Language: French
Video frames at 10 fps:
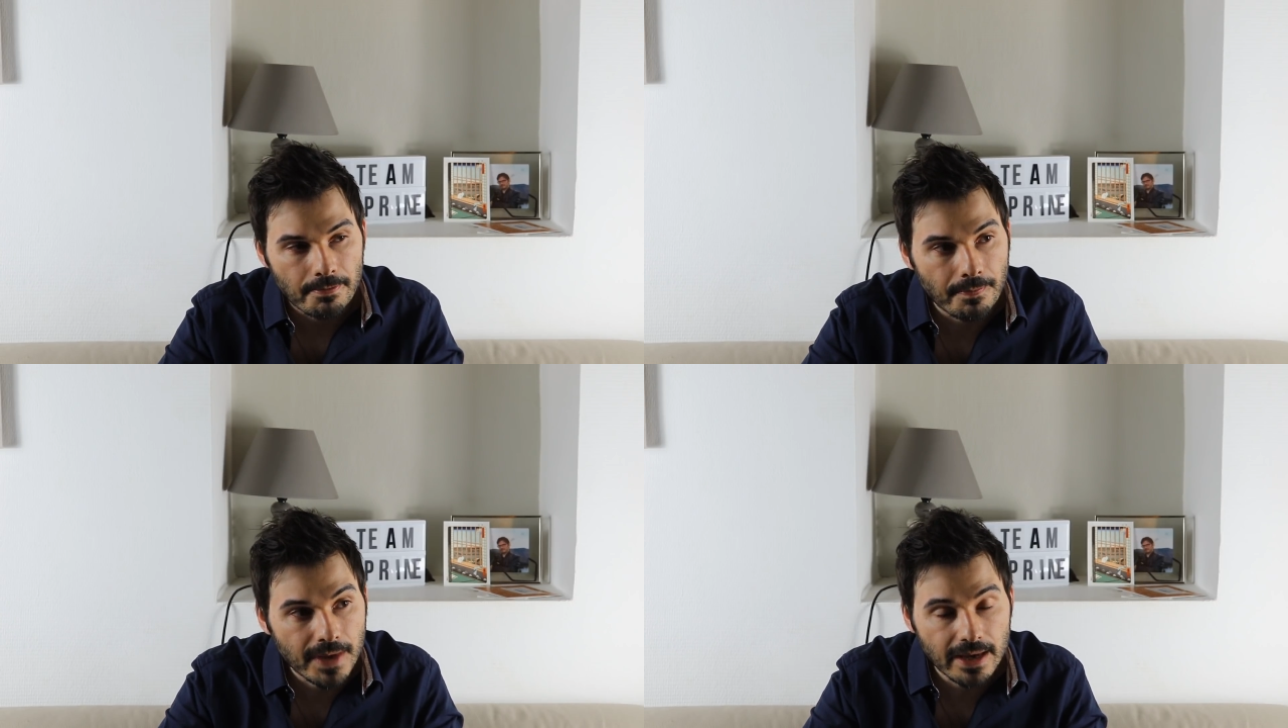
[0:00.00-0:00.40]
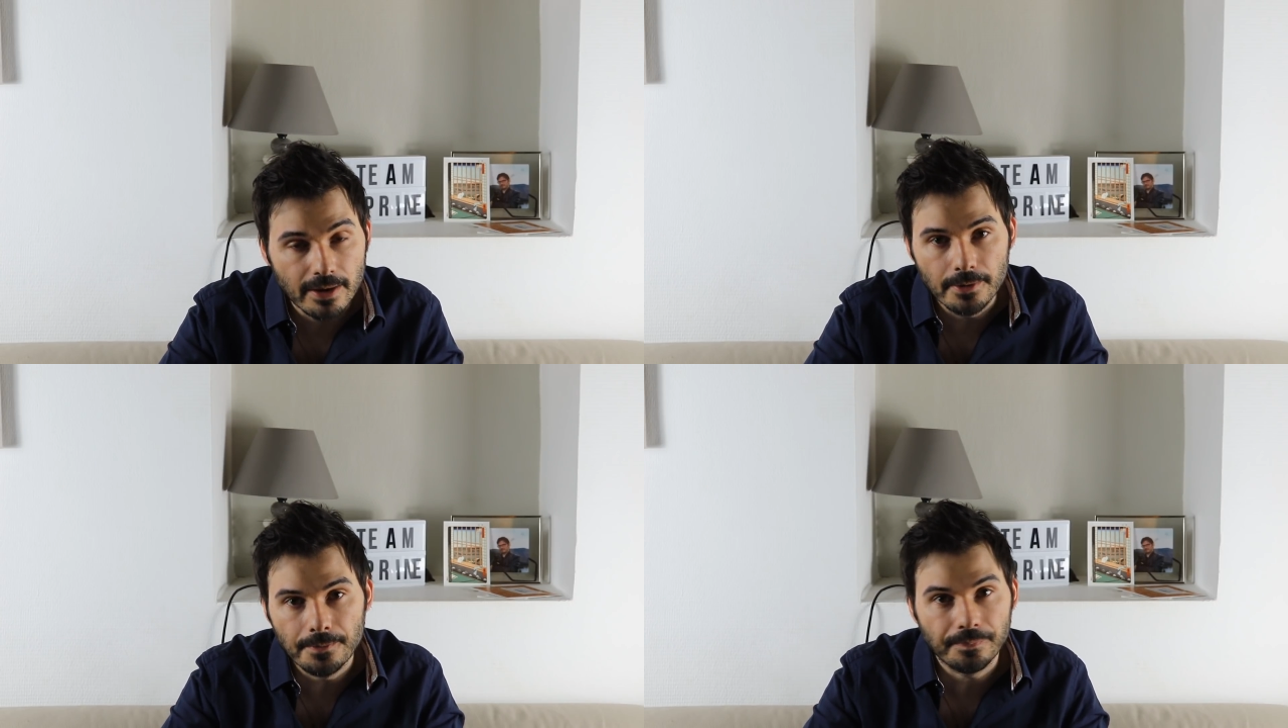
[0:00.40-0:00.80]

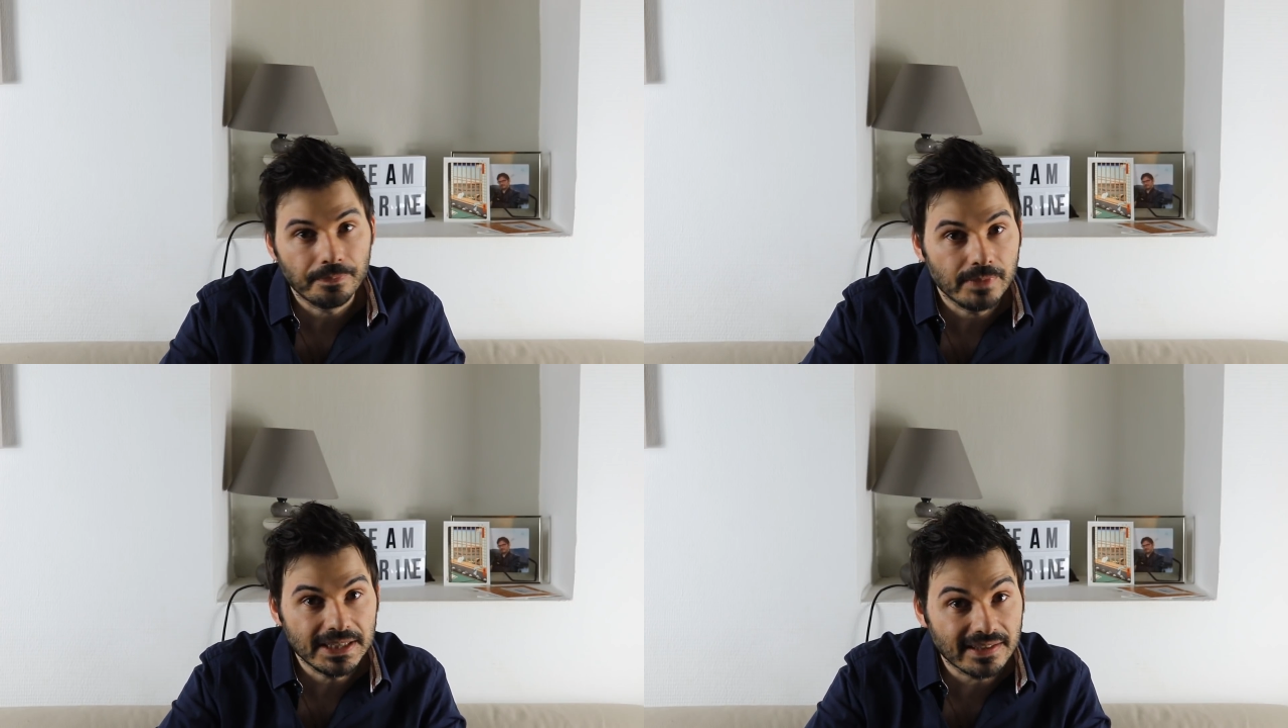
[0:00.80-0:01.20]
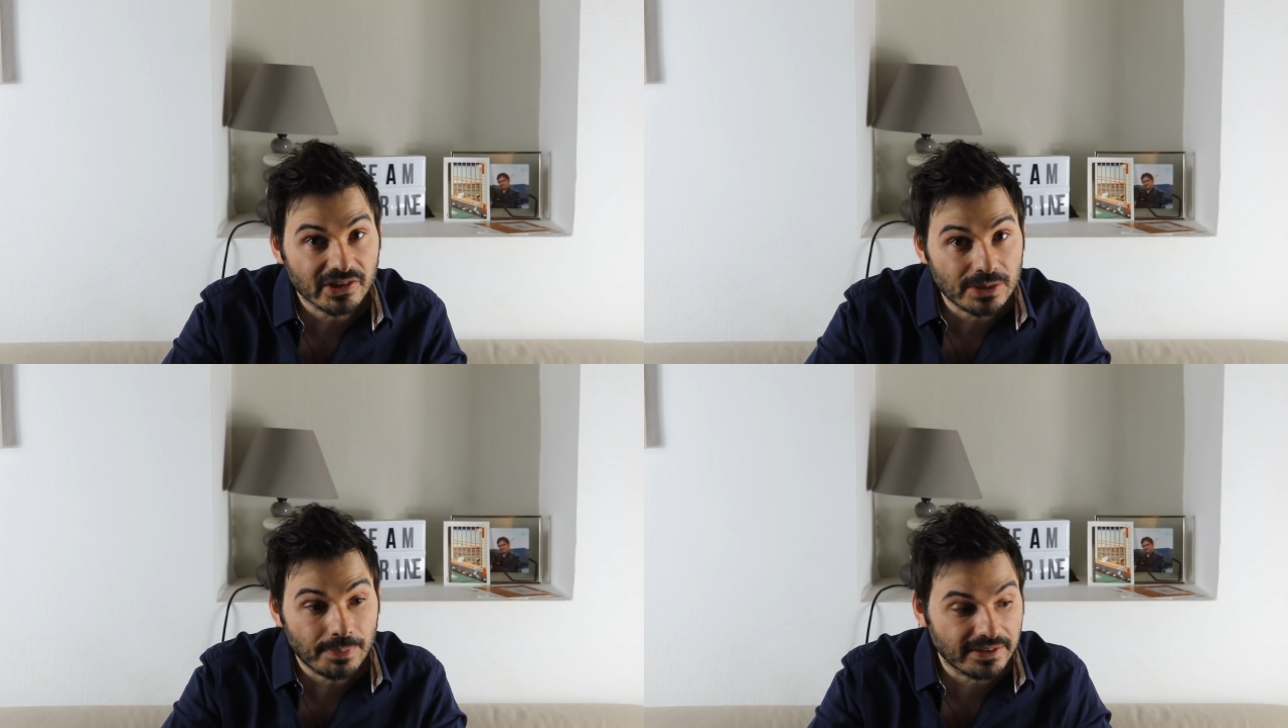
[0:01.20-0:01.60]
euh, mais, il ne
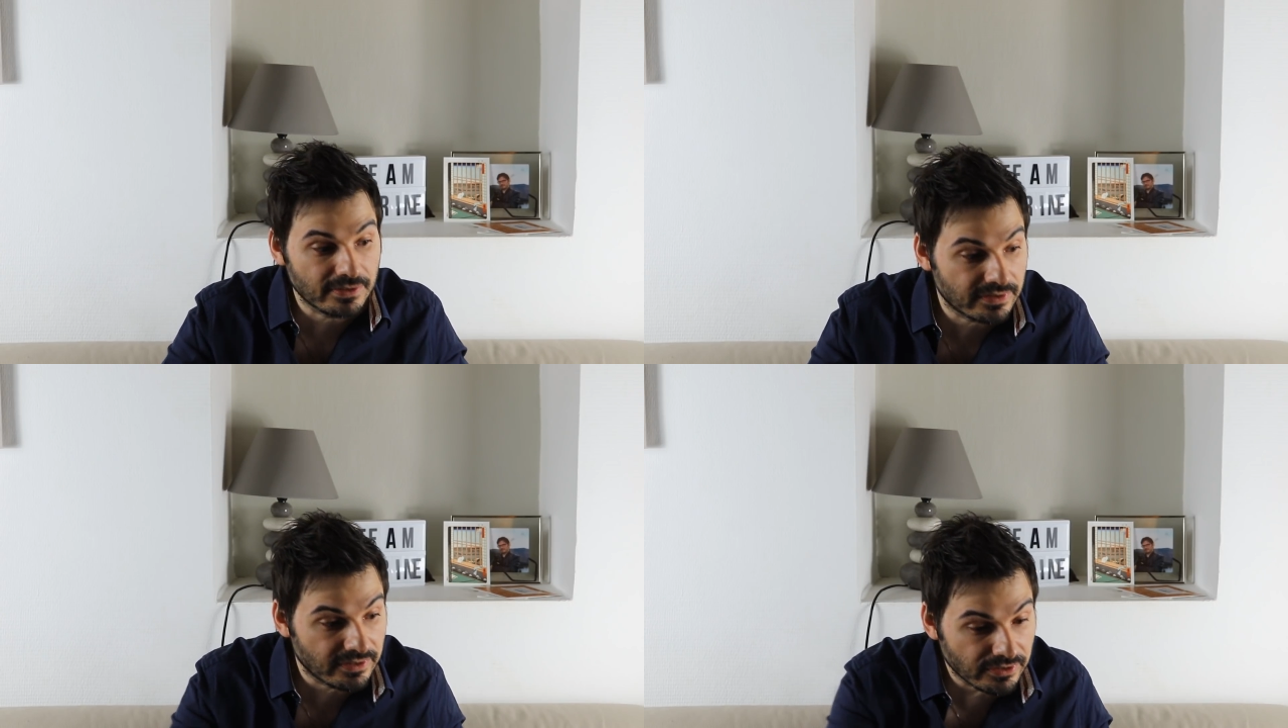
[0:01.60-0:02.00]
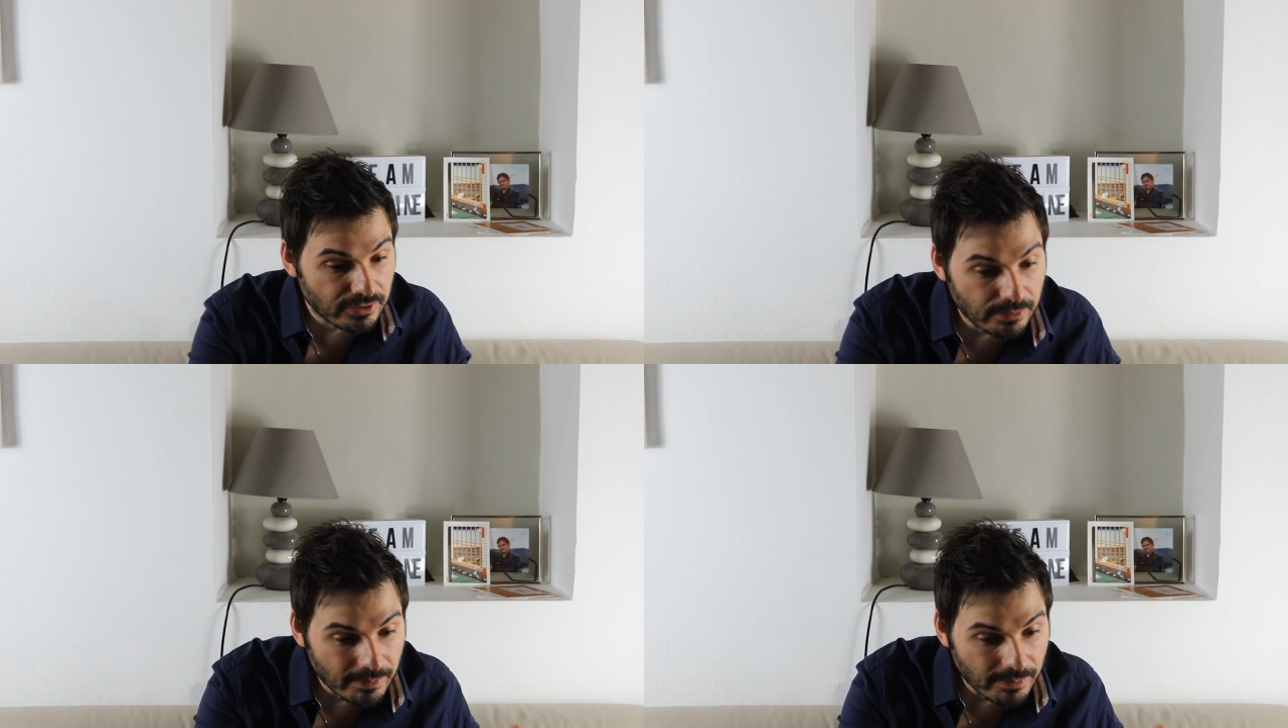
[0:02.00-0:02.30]
s'agit pas de,